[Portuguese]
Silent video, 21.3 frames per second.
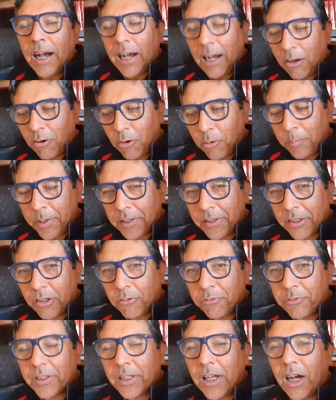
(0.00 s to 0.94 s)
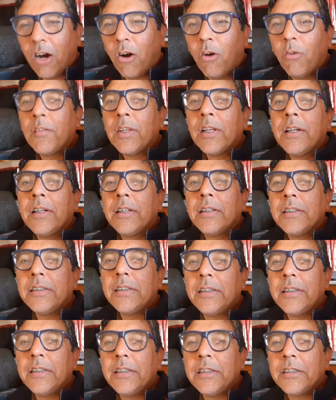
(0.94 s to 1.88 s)
Acompanha até o final
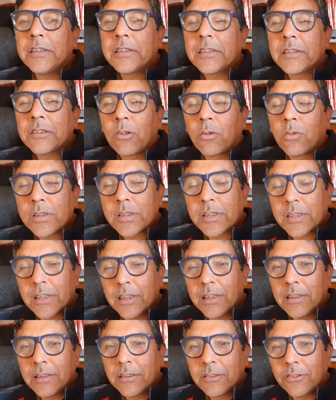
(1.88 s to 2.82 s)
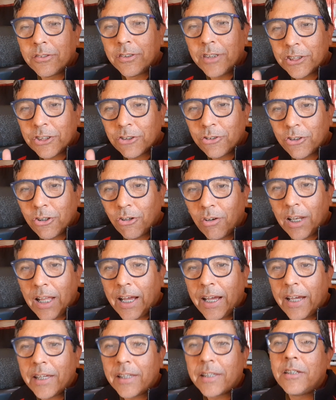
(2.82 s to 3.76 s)
e gostando, deixa o teu
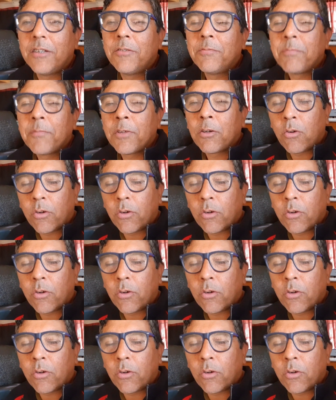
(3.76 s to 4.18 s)
like,